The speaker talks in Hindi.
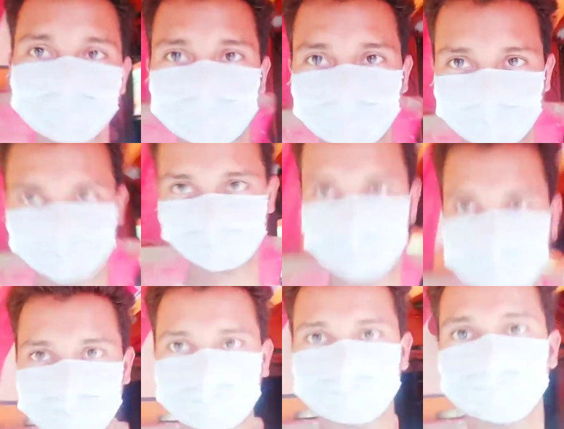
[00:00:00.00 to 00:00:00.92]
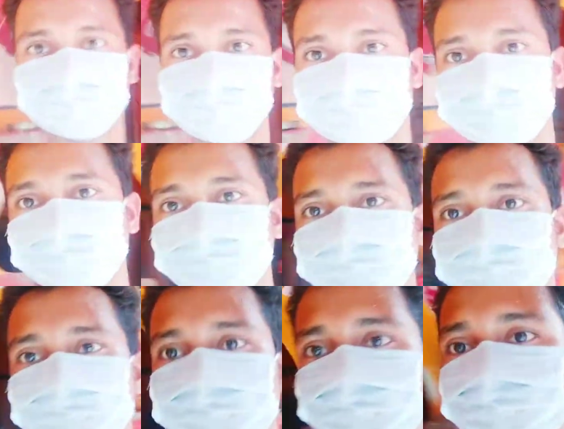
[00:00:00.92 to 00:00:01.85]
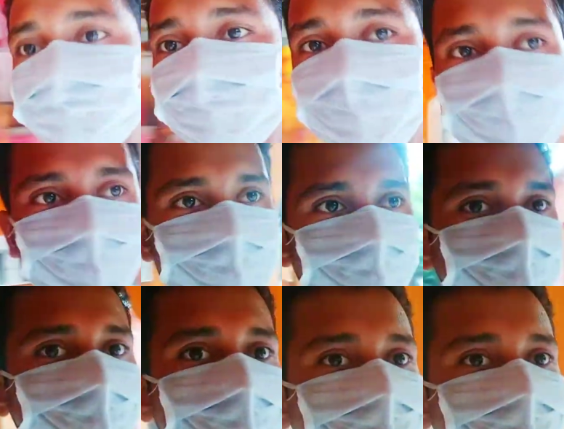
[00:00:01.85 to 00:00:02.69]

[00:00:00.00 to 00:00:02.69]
ये बीचों बीच में गुम्बद तरीके से बढ़िया मंदिर बना हुआ